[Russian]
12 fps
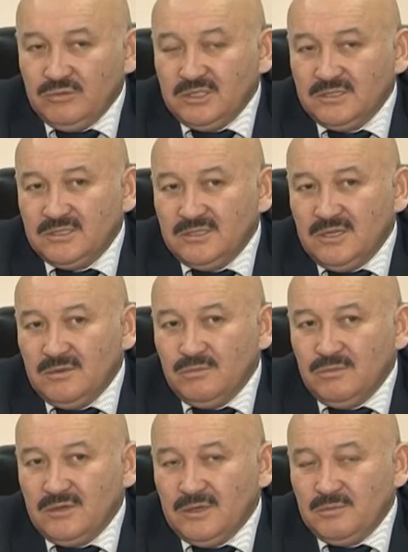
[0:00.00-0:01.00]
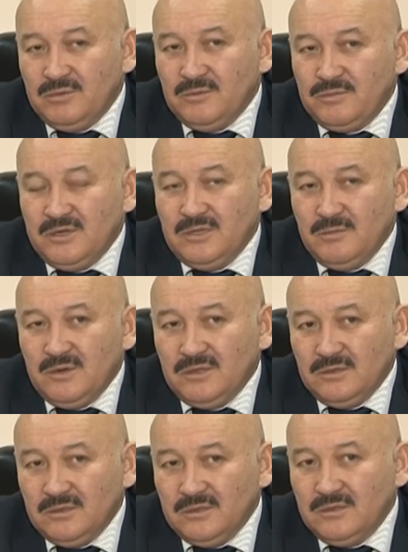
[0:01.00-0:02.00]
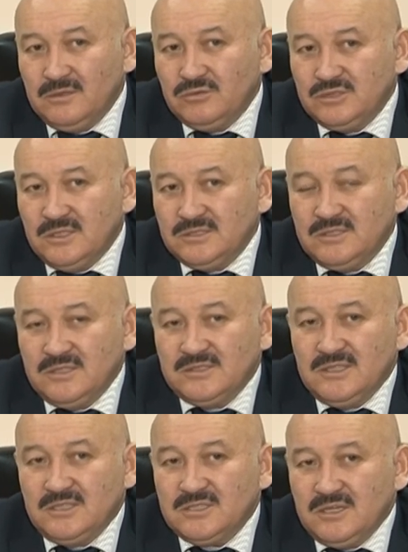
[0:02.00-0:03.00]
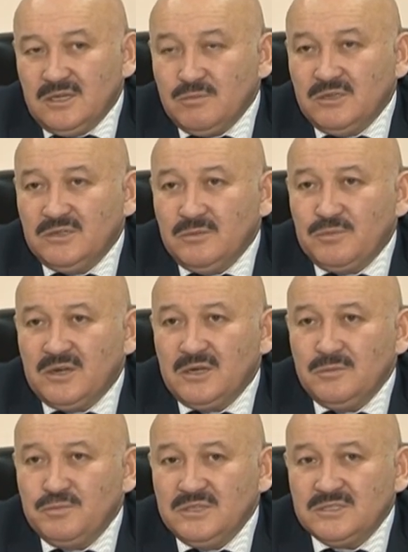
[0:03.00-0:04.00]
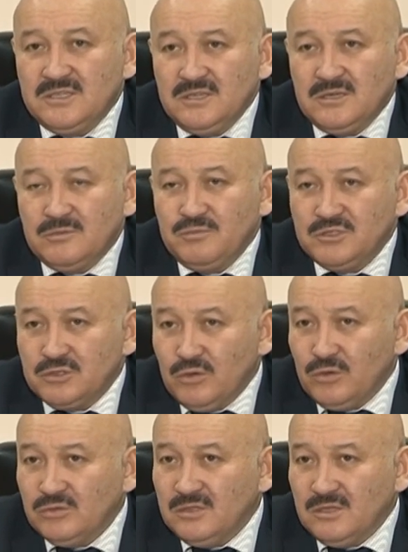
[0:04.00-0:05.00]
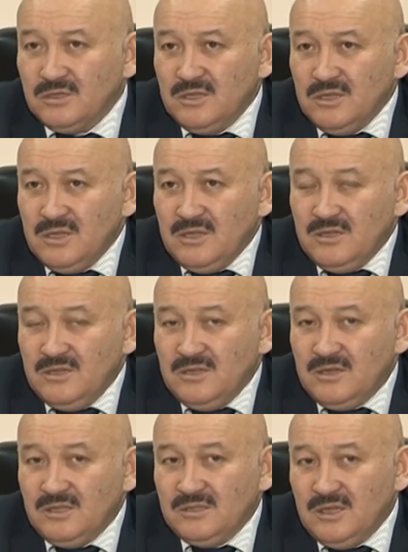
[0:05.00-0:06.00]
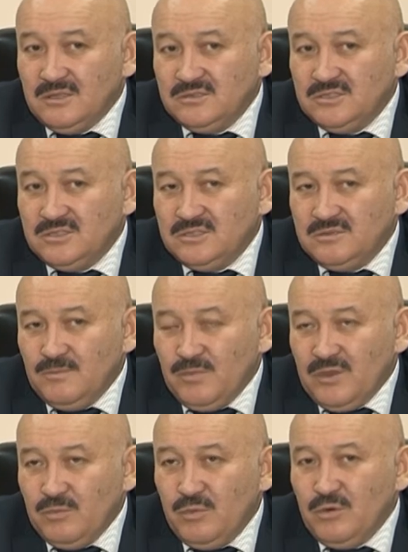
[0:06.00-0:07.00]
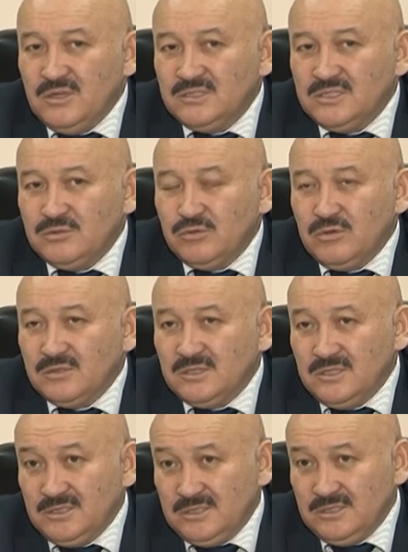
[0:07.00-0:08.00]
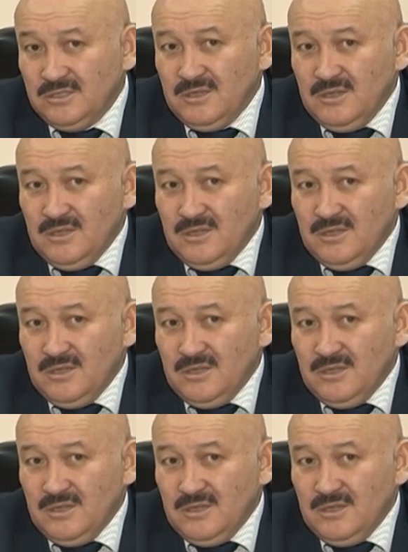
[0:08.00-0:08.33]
участником, как бы принимал участие с нашей командой в Паралимпийских играх международных. И когда более 4 тысяч